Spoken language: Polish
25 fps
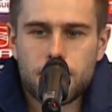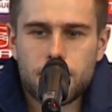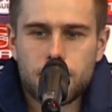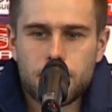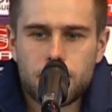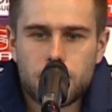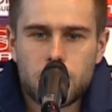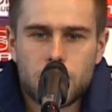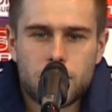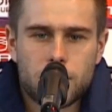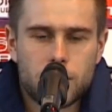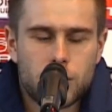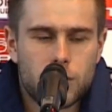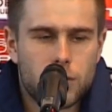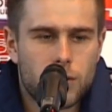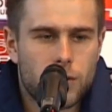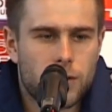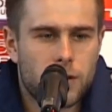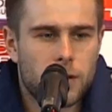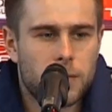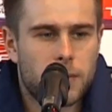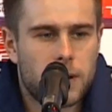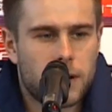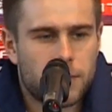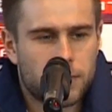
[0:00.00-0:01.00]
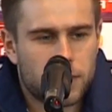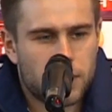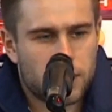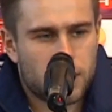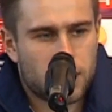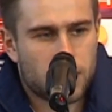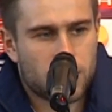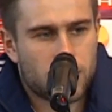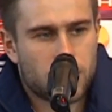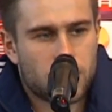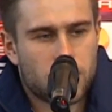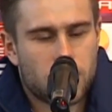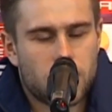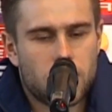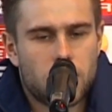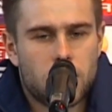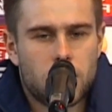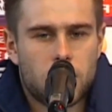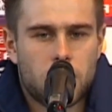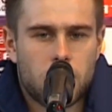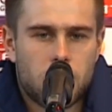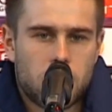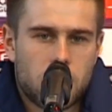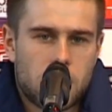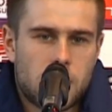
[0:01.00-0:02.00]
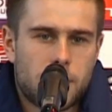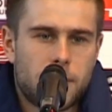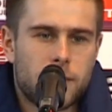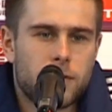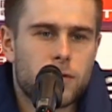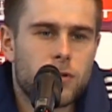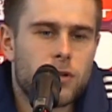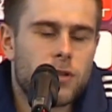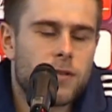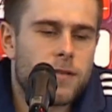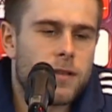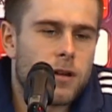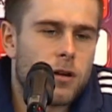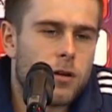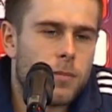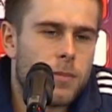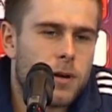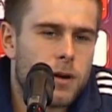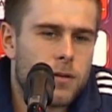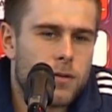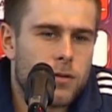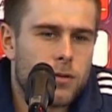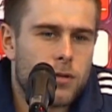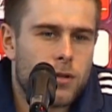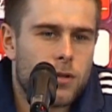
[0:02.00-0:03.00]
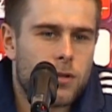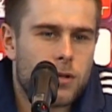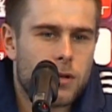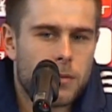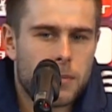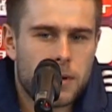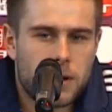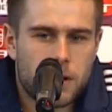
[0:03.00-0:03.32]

decydujące bramki, także na pewno się z tego bardzo cieszyłem,